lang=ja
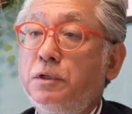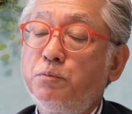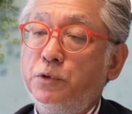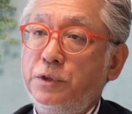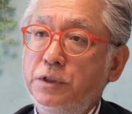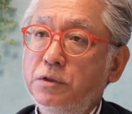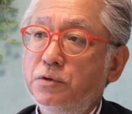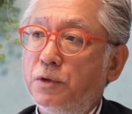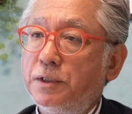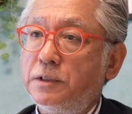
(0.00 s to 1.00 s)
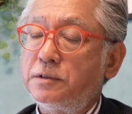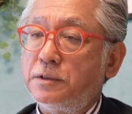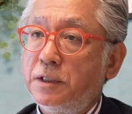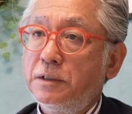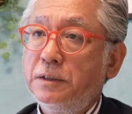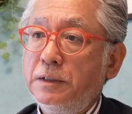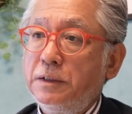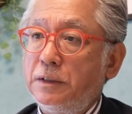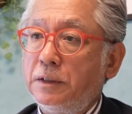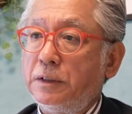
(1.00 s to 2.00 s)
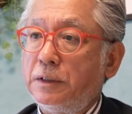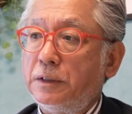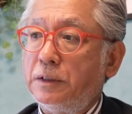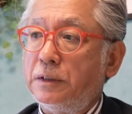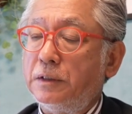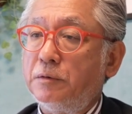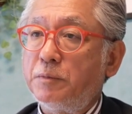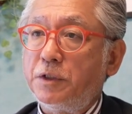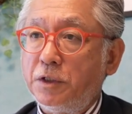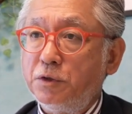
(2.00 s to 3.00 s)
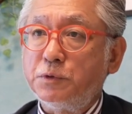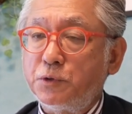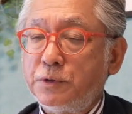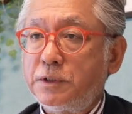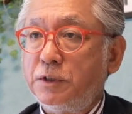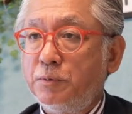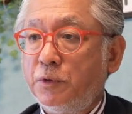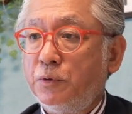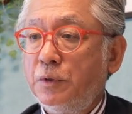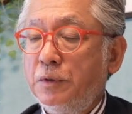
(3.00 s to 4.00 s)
部品とかですね、えーまあ、燃料もそうですけれども